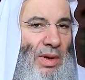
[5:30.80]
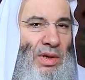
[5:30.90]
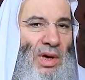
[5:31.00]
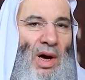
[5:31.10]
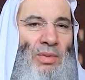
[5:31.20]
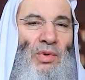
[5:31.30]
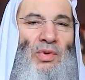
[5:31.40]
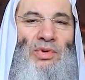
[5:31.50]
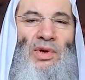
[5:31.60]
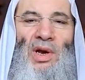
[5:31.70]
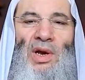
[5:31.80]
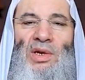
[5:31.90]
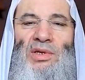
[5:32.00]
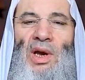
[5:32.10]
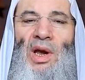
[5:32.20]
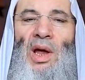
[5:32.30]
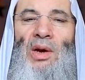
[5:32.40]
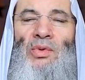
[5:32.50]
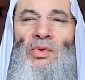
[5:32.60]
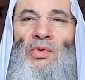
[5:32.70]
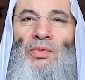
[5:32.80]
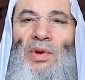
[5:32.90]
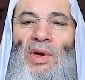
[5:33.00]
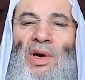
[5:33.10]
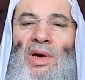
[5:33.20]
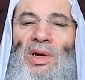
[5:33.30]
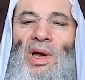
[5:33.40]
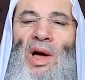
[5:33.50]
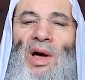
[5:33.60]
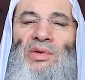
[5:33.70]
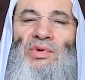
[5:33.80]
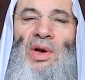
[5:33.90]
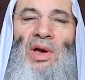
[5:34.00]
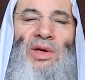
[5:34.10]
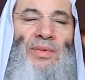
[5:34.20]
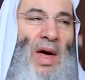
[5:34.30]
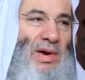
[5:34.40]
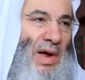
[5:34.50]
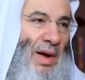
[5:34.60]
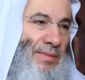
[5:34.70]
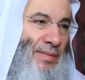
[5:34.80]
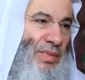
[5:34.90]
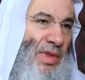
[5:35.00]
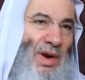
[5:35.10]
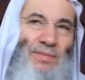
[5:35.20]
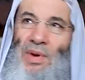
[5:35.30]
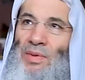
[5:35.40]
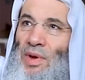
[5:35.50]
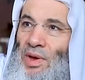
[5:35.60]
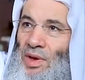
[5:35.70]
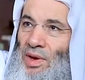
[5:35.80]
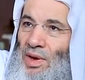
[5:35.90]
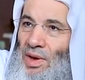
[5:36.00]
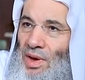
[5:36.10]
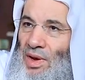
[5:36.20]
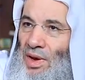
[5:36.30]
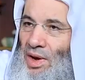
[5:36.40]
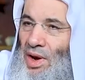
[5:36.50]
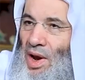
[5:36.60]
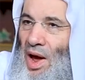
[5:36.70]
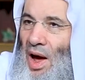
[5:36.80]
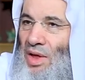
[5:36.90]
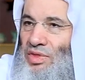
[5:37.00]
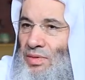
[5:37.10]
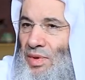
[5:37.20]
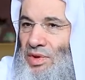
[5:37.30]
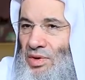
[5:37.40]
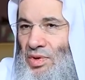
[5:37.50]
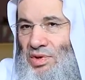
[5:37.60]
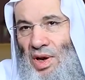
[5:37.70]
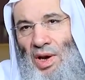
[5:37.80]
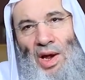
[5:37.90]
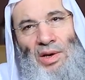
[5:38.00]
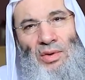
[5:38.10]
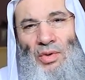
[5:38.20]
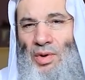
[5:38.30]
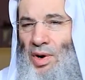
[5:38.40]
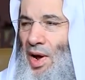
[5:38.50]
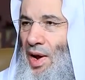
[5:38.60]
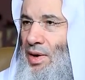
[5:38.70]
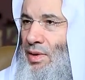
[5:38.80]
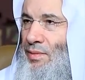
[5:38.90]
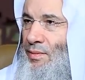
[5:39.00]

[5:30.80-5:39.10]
يأمر جل جلاله بإخلاص العبادة تدبر معي إلى عظمة وجلال القرآن